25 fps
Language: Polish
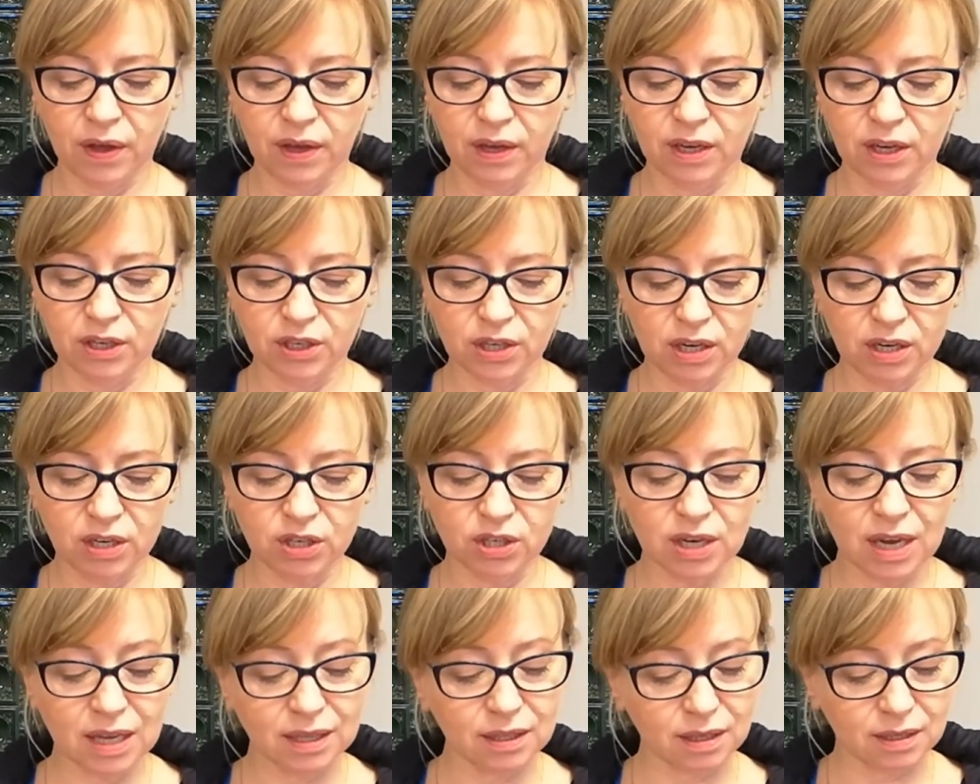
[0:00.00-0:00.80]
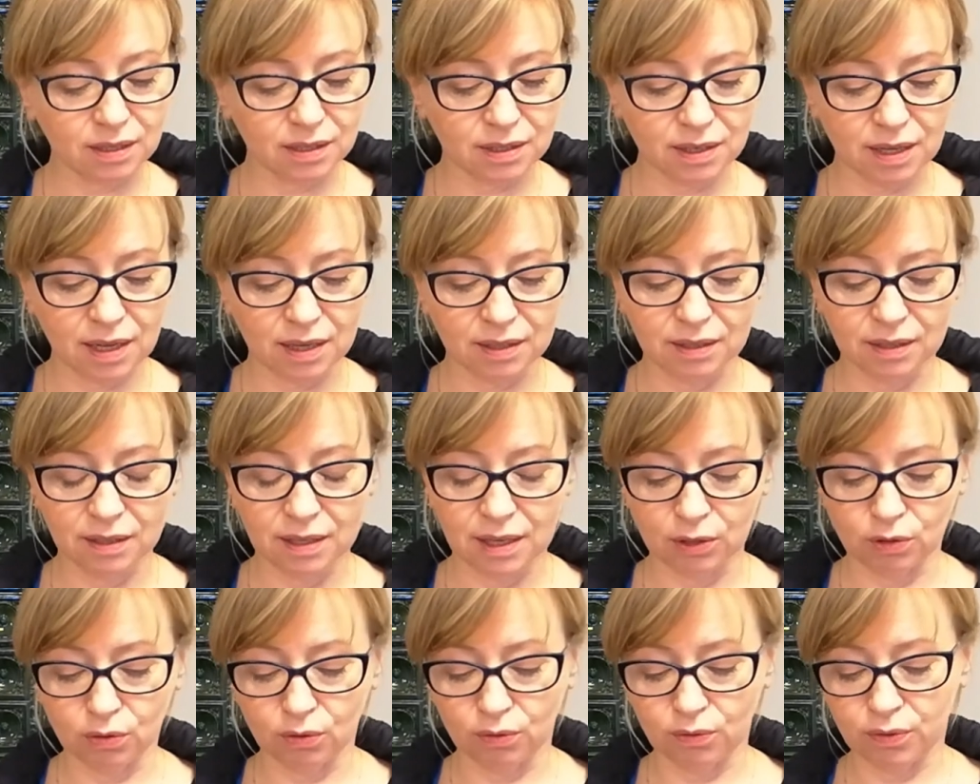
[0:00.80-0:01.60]
Jeżeli żaden z
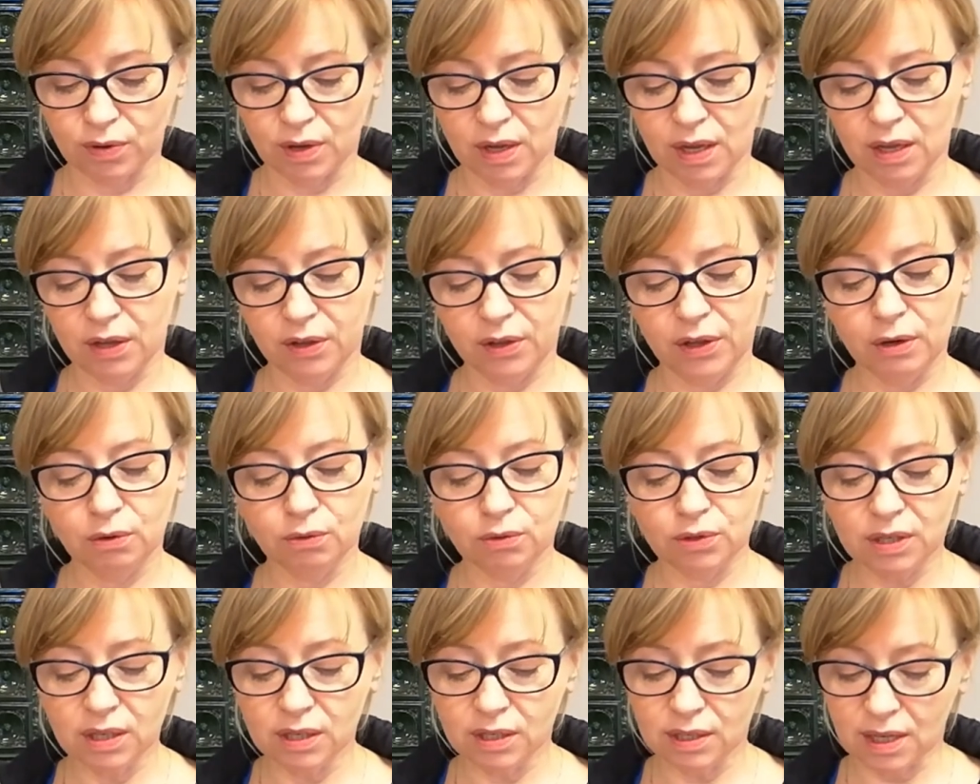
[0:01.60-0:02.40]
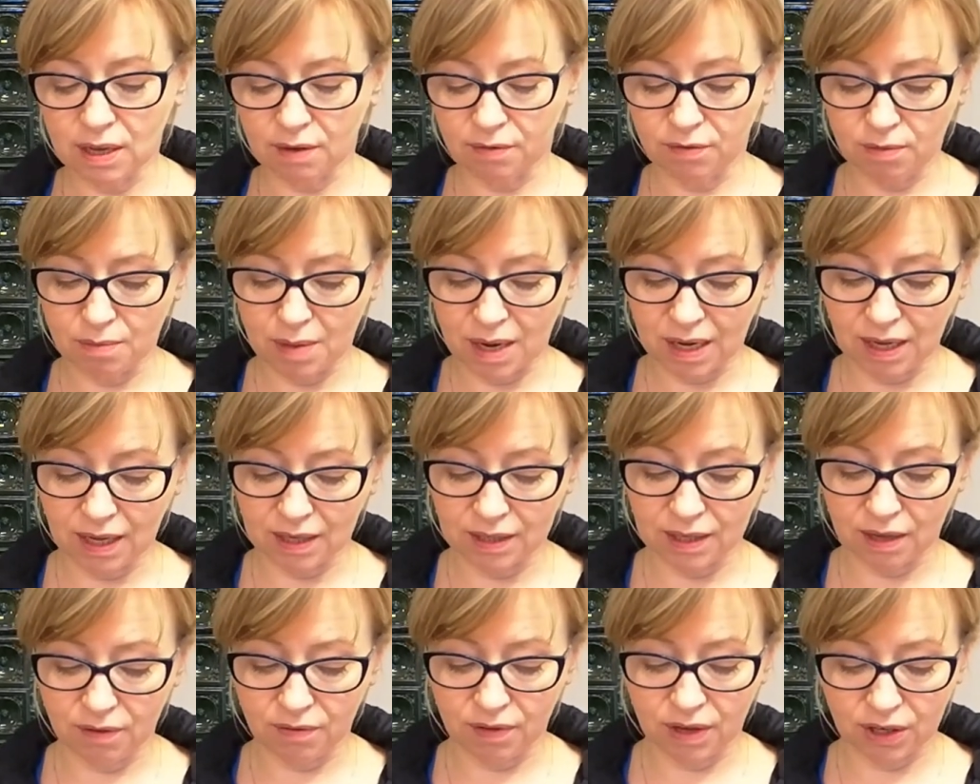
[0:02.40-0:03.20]
kandydatów nie uzyska
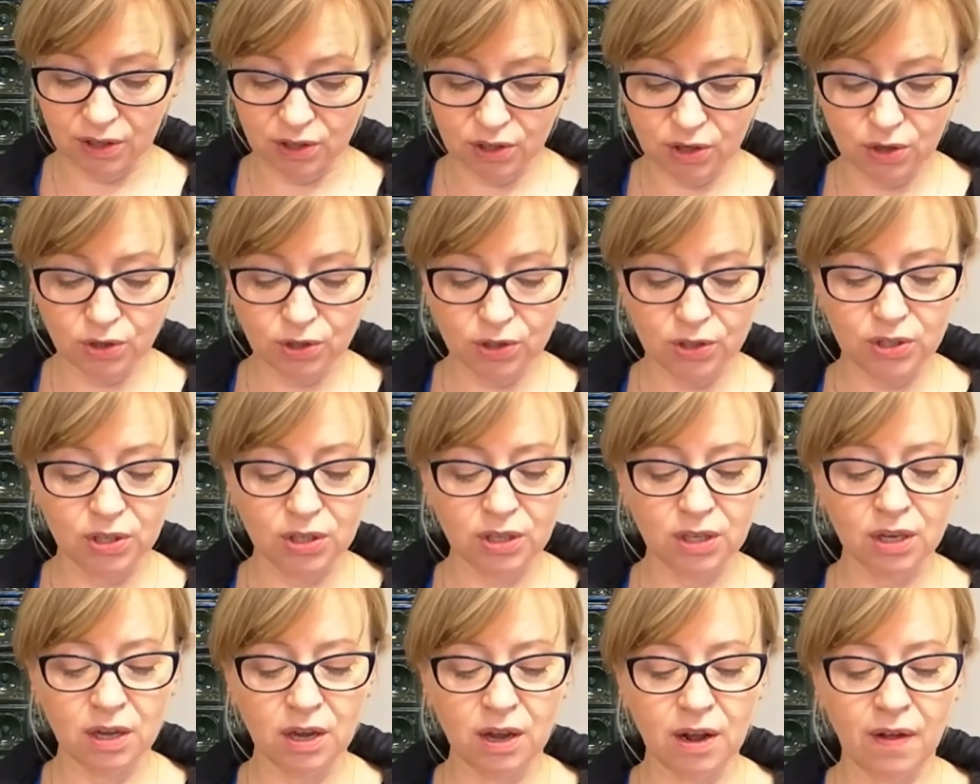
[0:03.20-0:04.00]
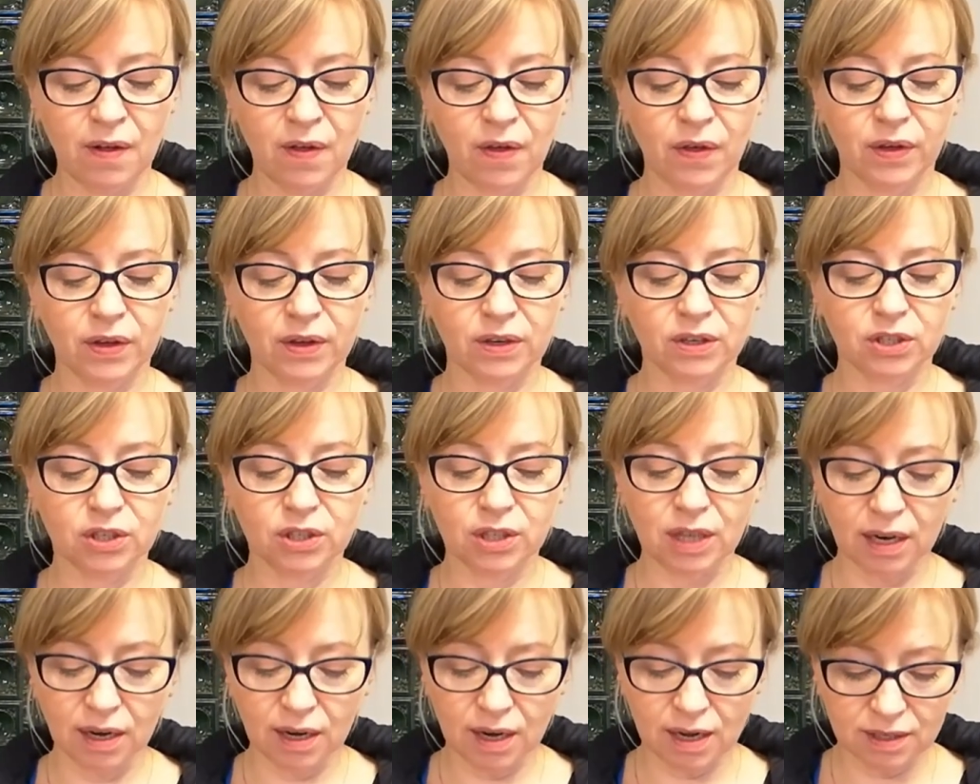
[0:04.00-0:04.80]
wymaganej większości,
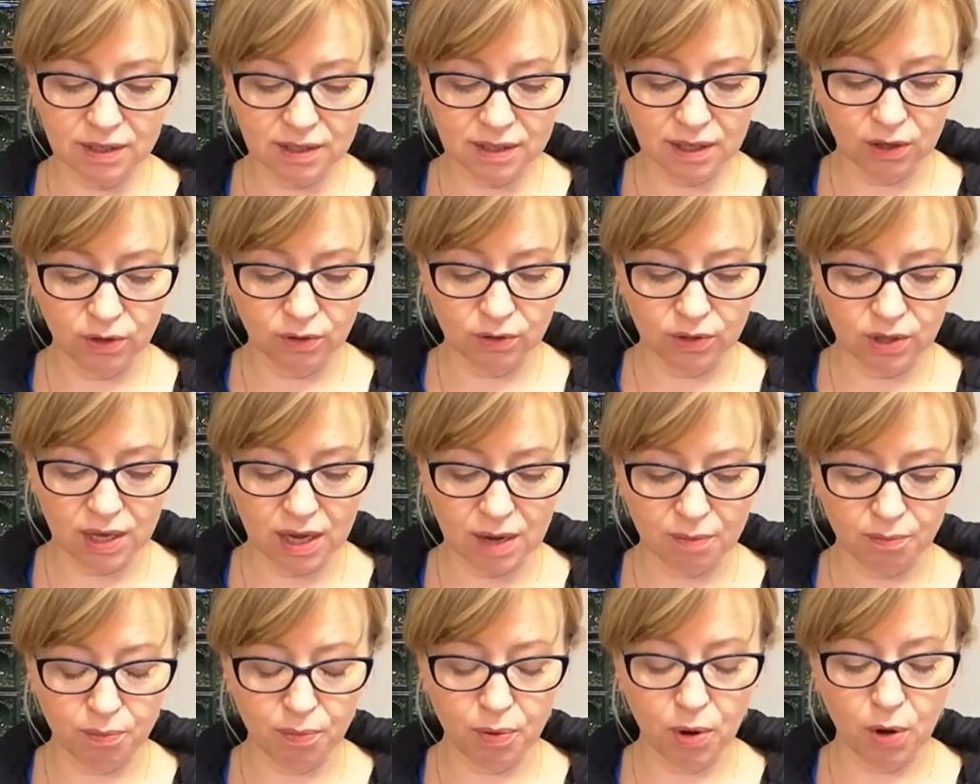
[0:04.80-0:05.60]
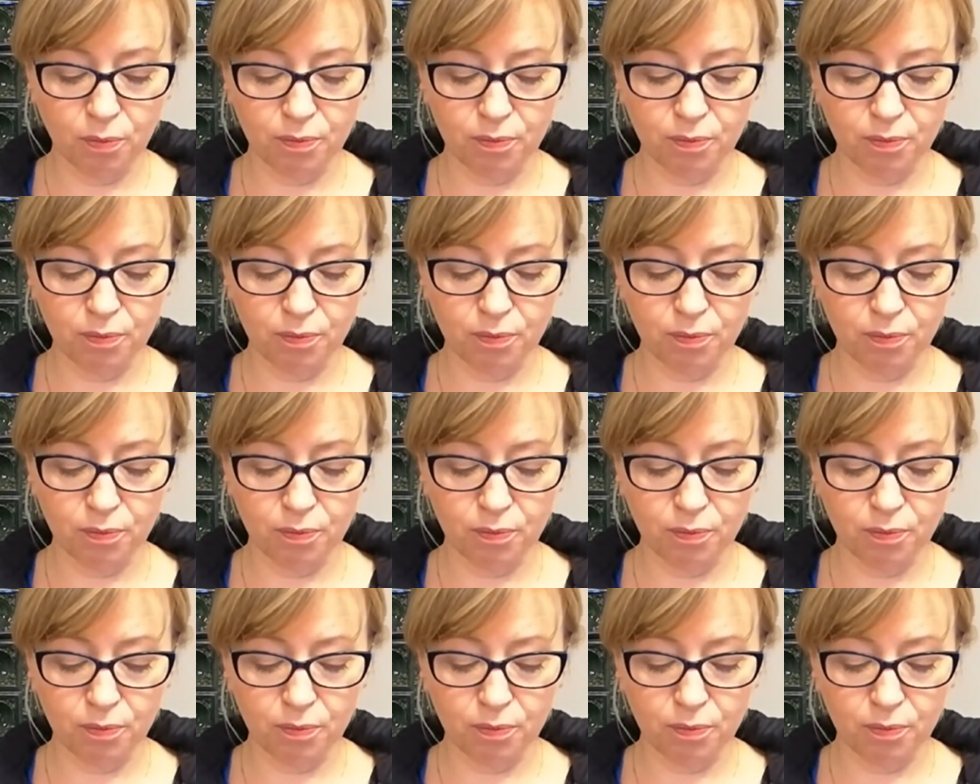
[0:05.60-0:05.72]
14 dnia po